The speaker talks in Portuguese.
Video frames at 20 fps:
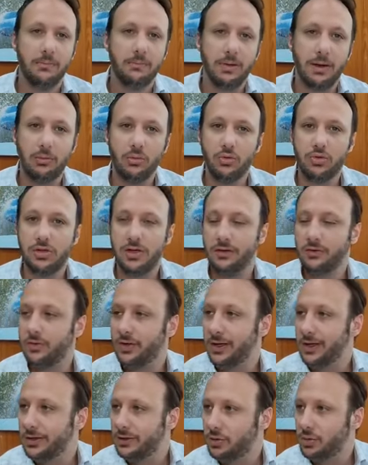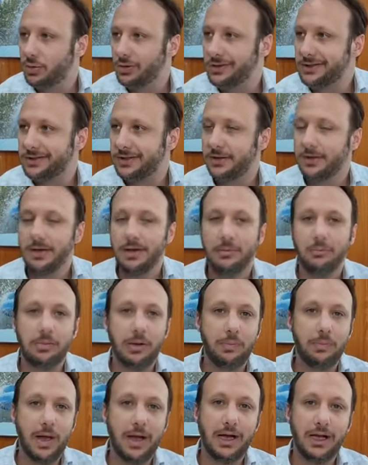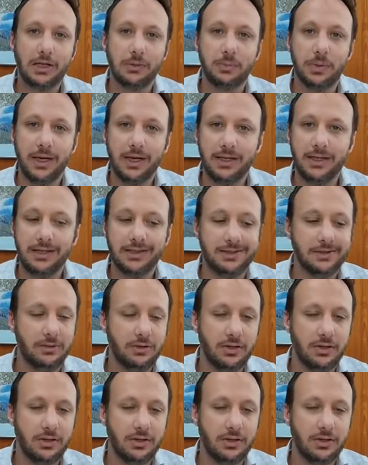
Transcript: para multieventos, preparado para isso.